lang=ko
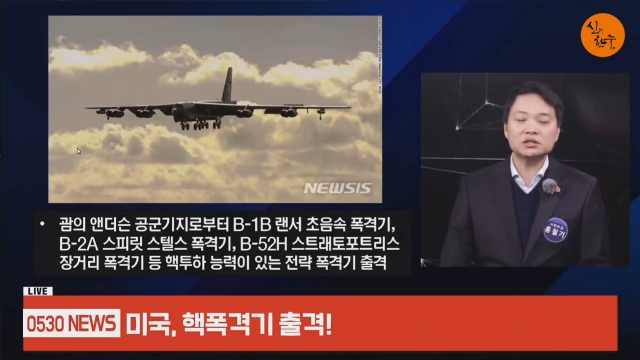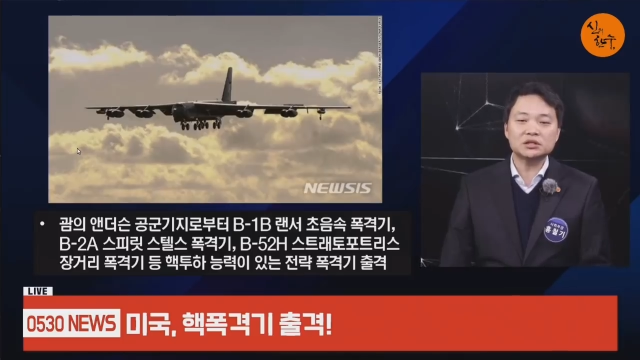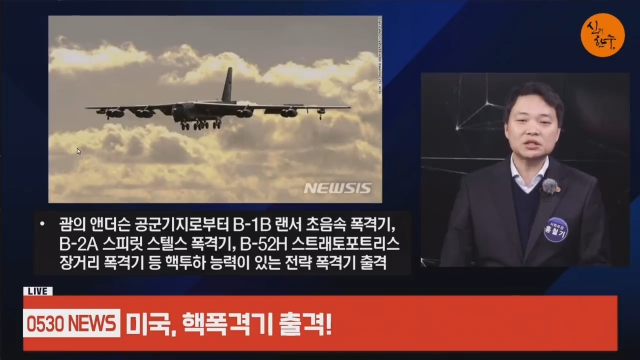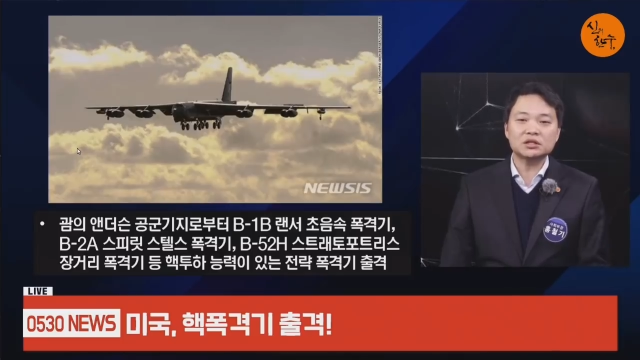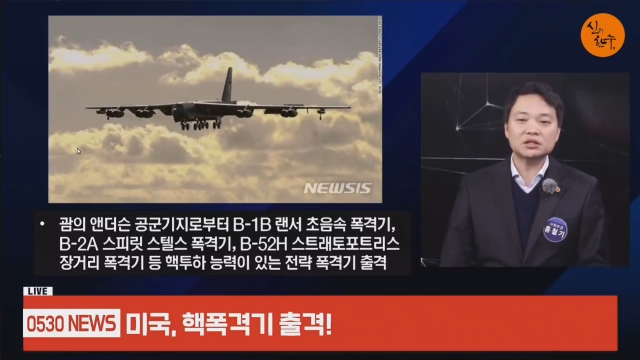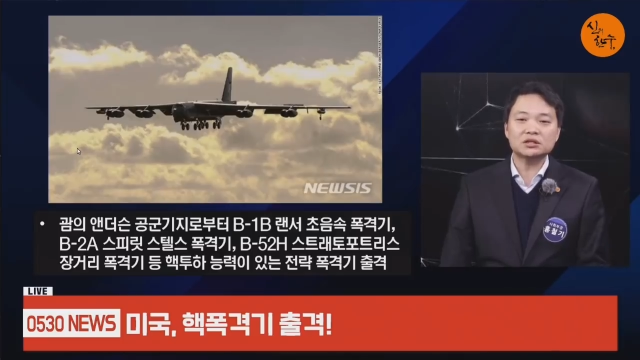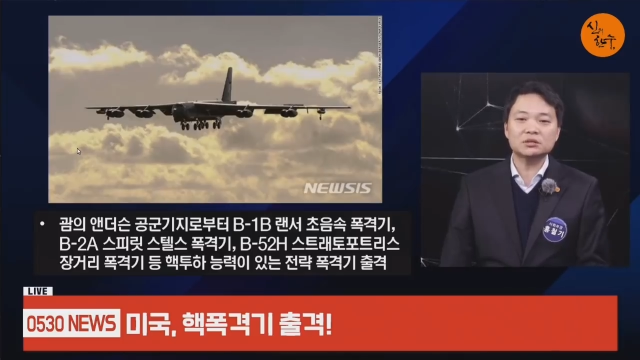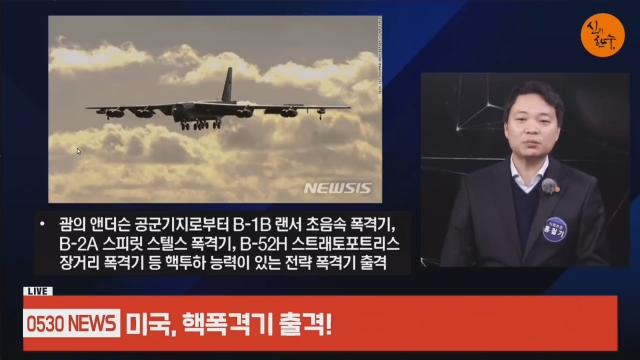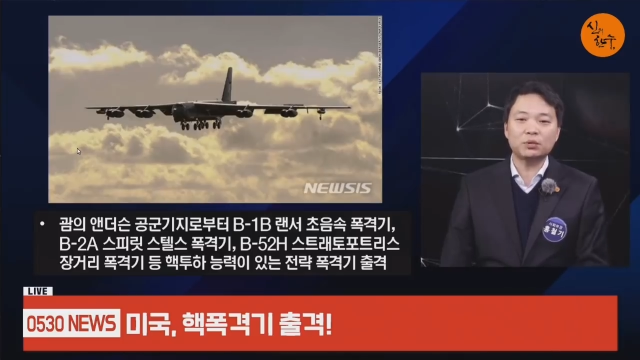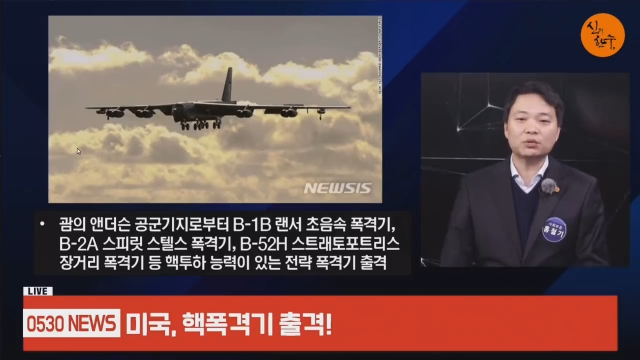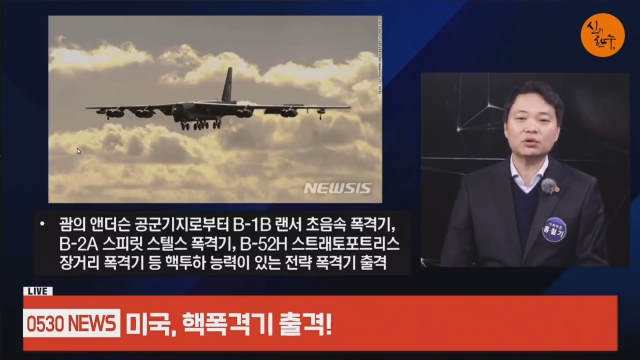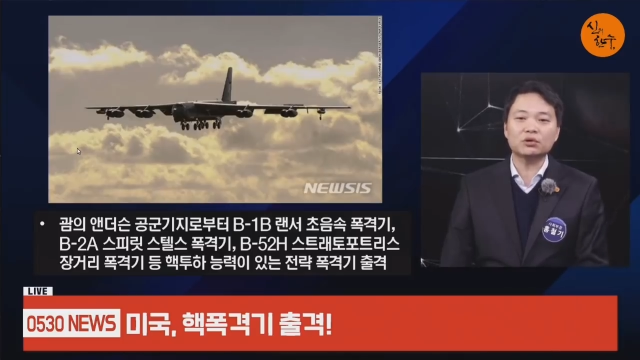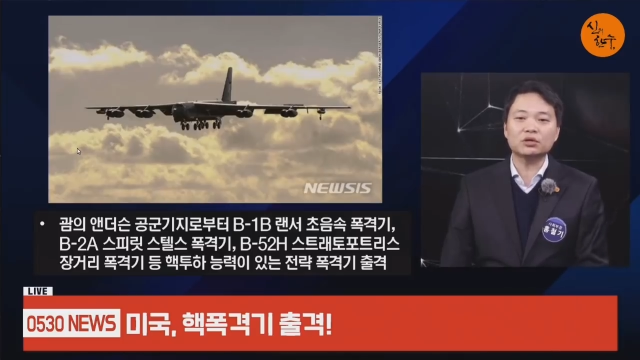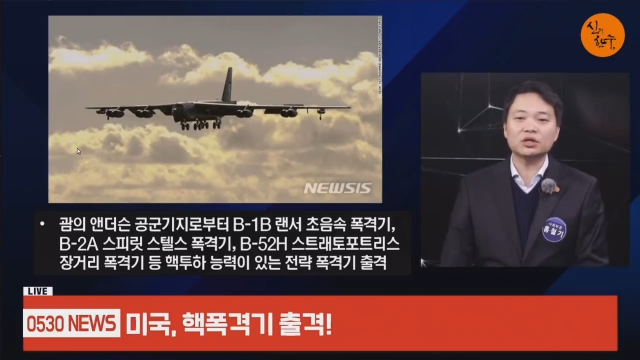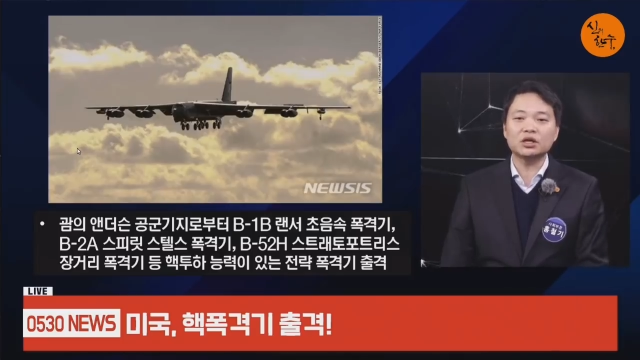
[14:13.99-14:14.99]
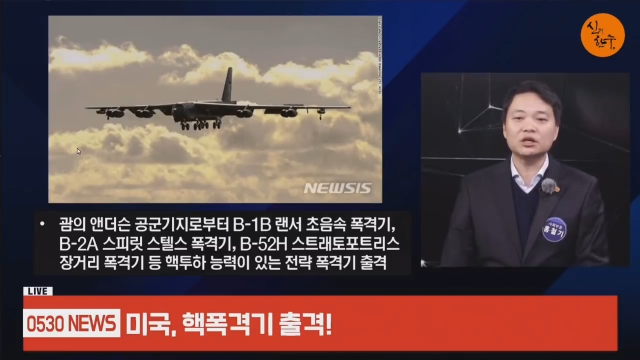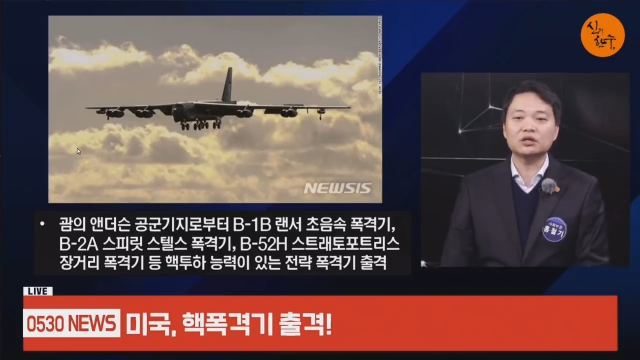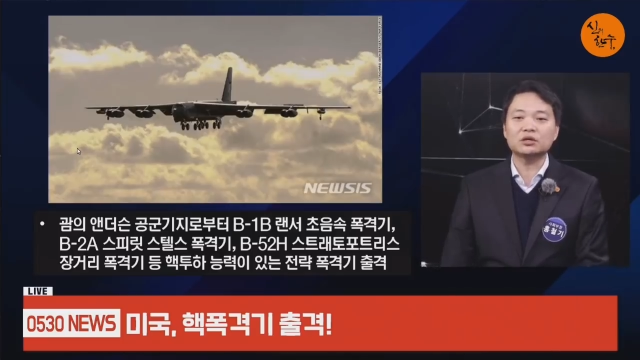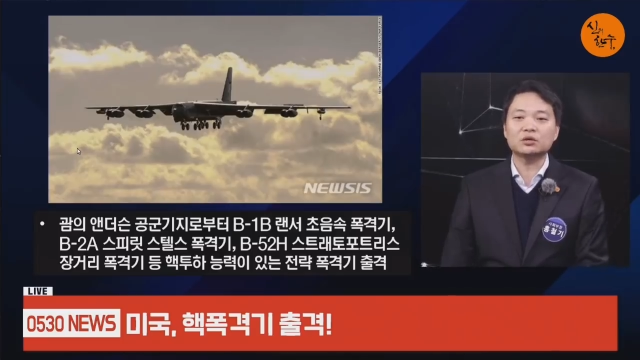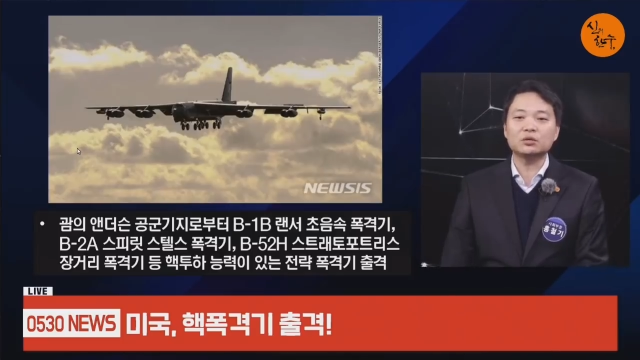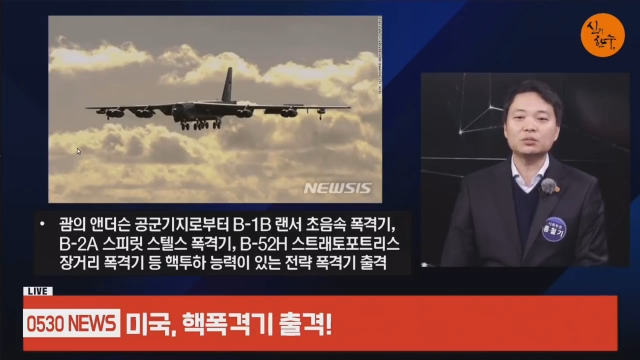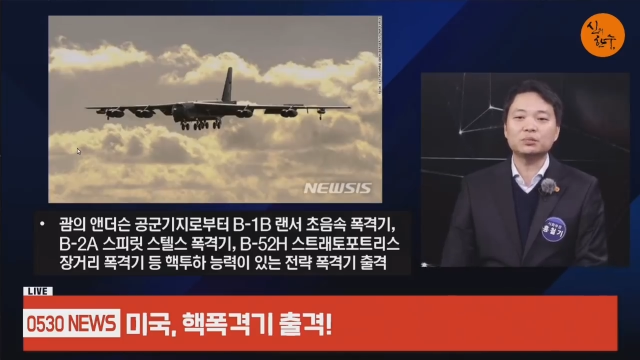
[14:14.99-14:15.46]
스텔스 폭격기,
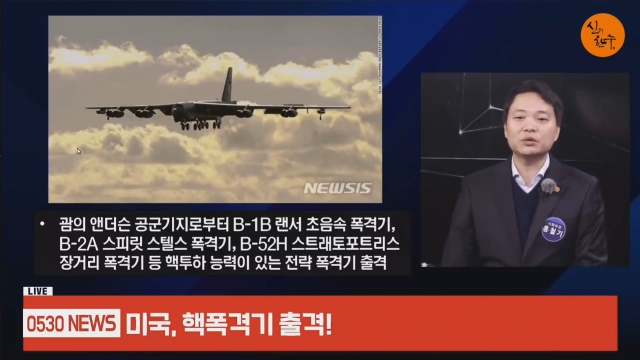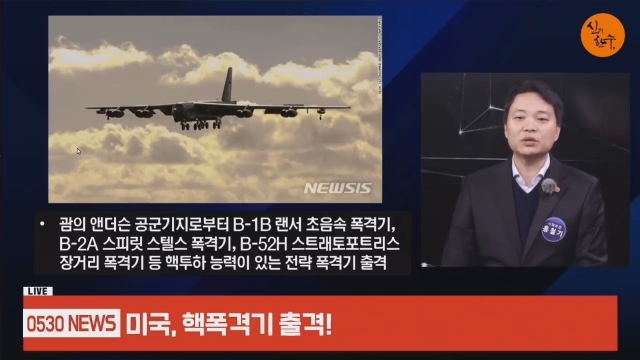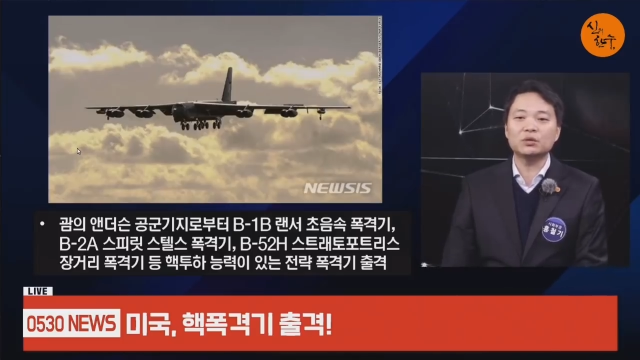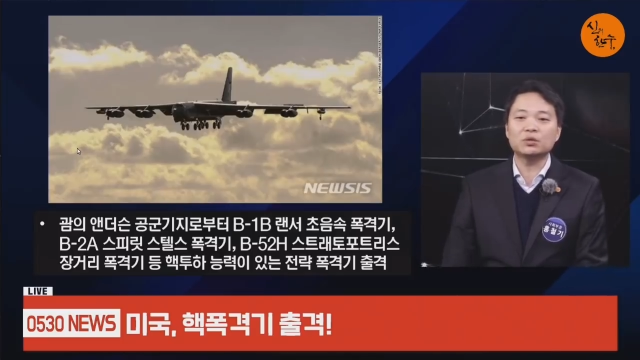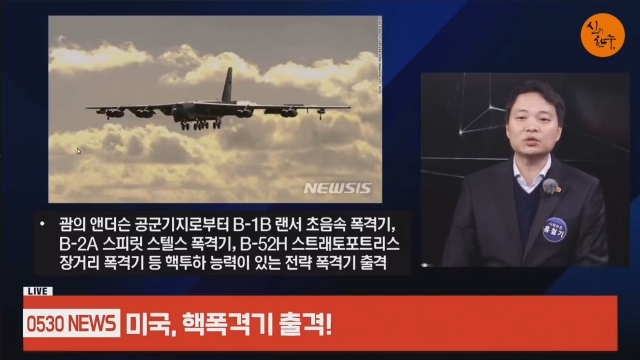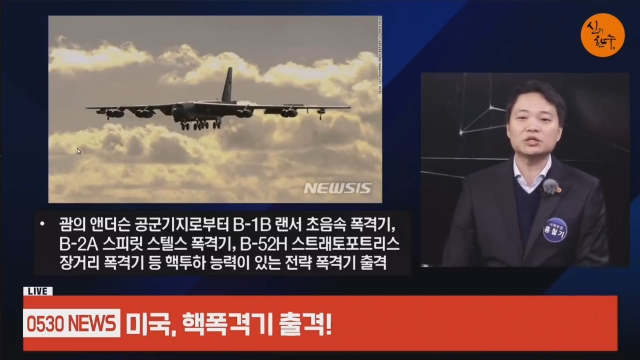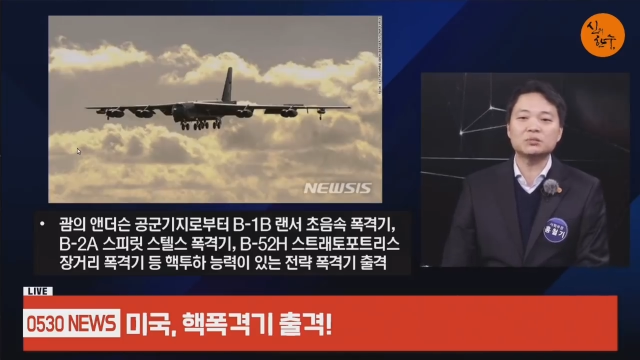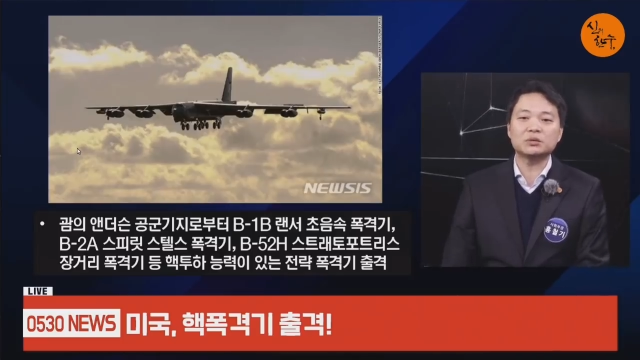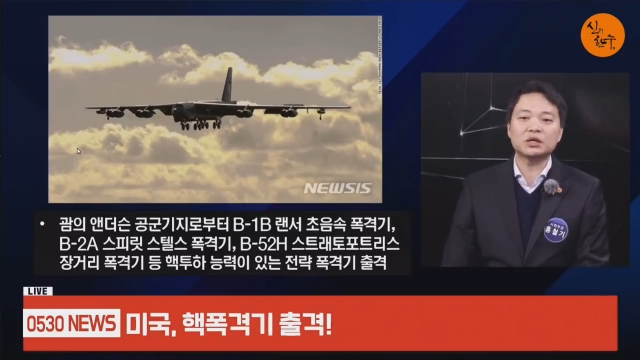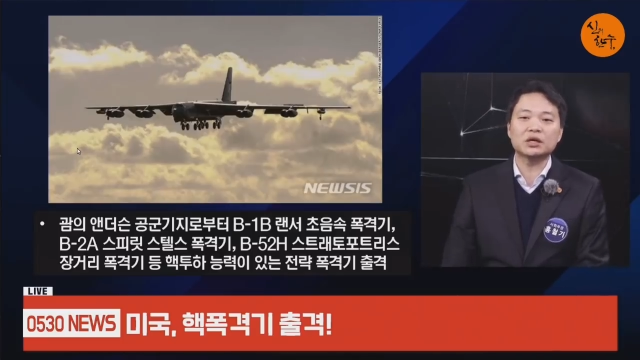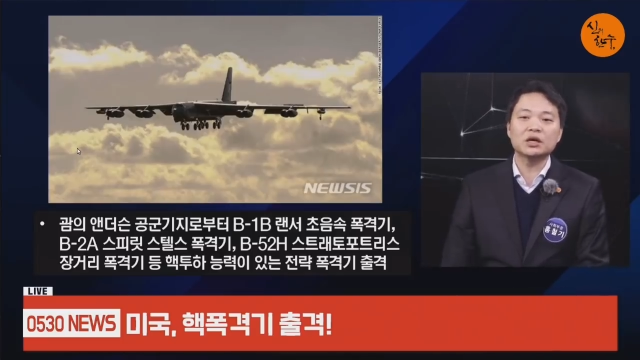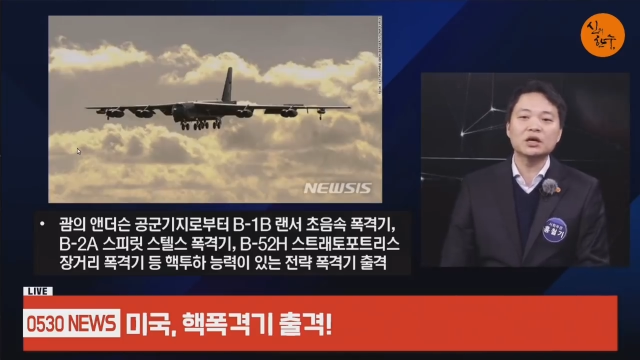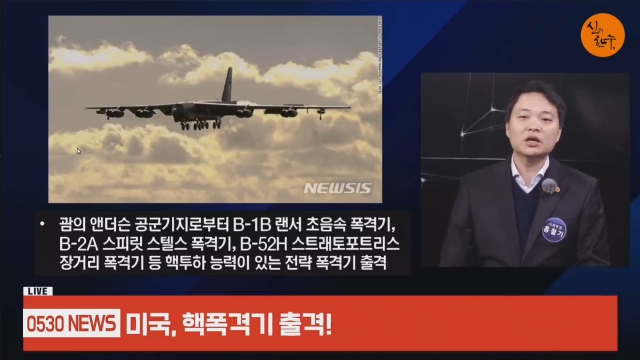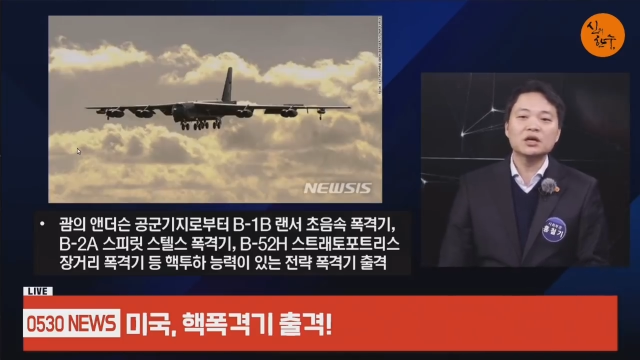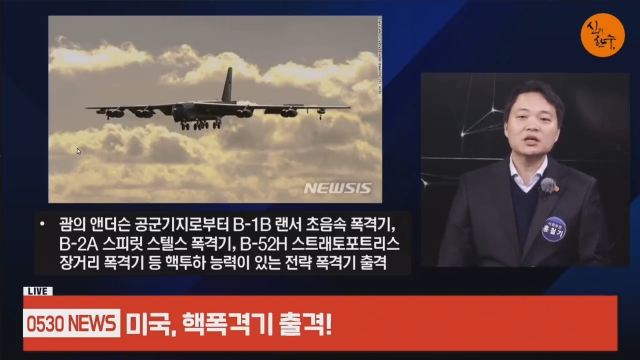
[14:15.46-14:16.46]
그리고 B-52